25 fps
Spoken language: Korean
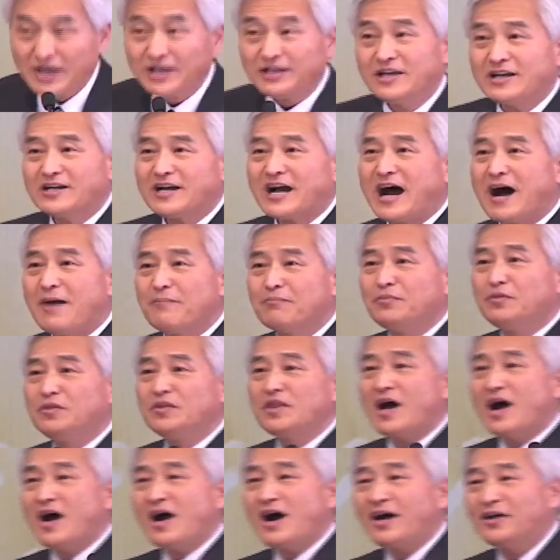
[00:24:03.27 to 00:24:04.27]
이
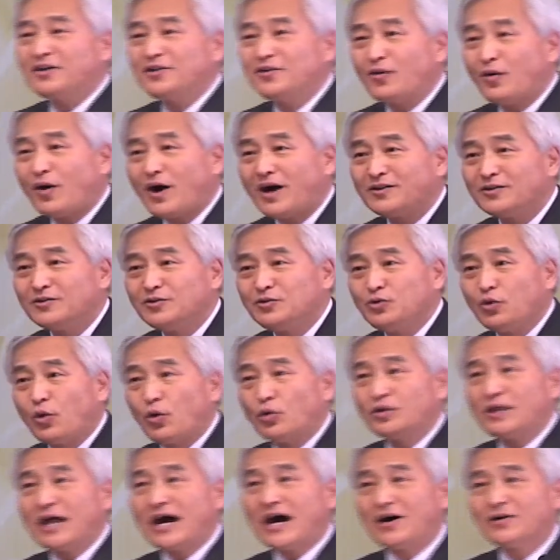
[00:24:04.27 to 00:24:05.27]
감당하리요 하는
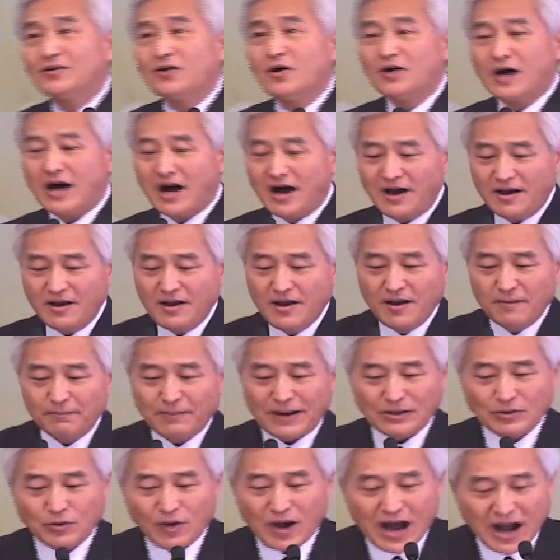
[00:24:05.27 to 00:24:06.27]
요 단어가
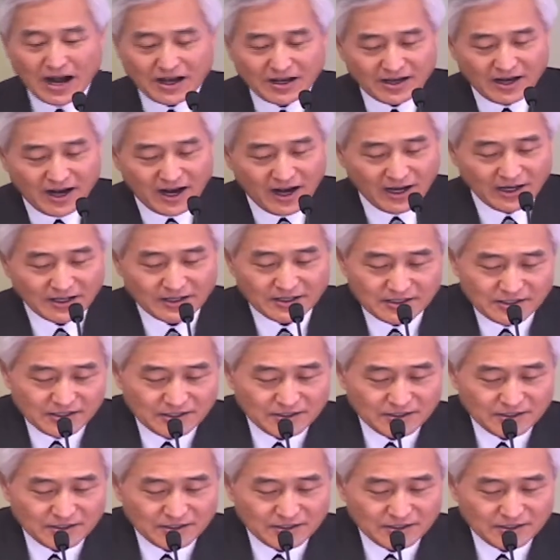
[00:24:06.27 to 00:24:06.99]
바로 아까